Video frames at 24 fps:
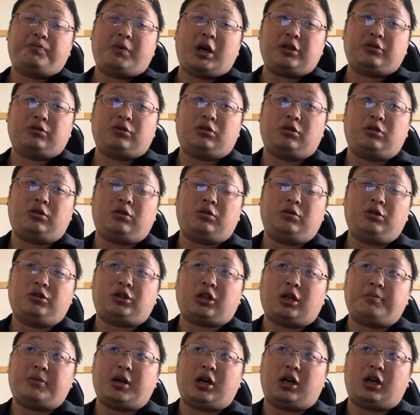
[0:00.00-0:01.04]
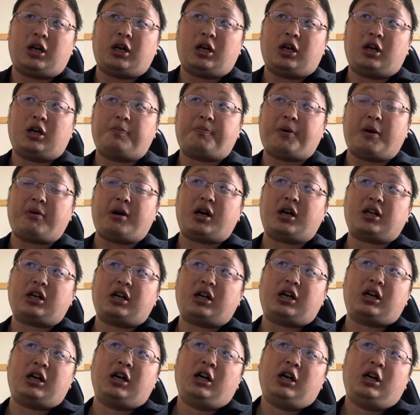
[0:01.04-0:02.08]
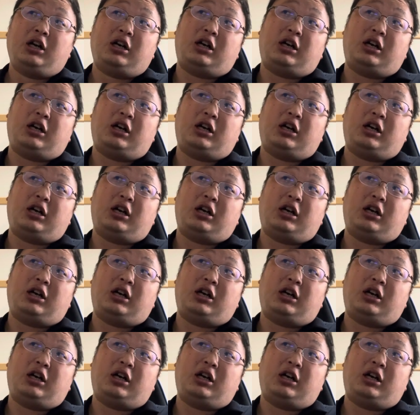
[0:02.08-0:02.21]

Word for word: あの、言うたらまあ、あパワハ